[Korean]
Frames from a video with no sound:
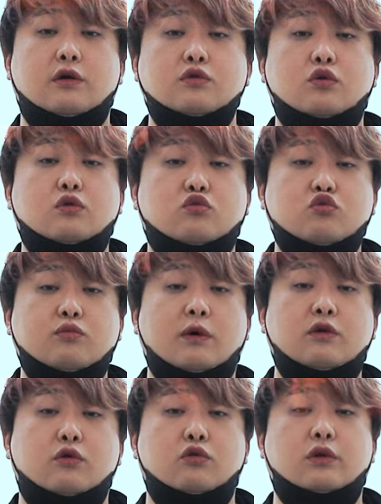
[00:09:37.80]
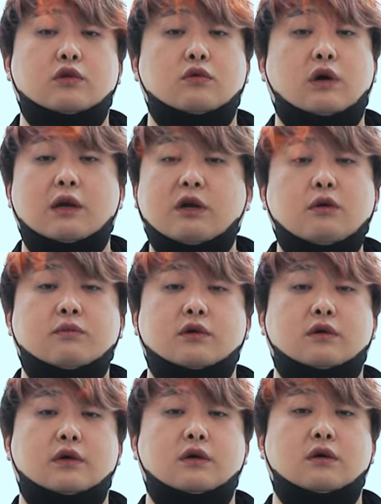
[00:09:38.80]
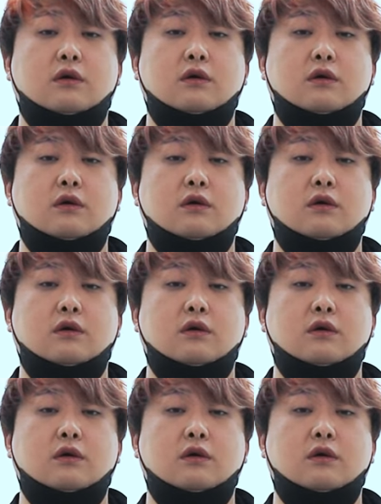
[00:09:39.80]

연속으로 두 번 언도돼도 할 말이 없는 거야.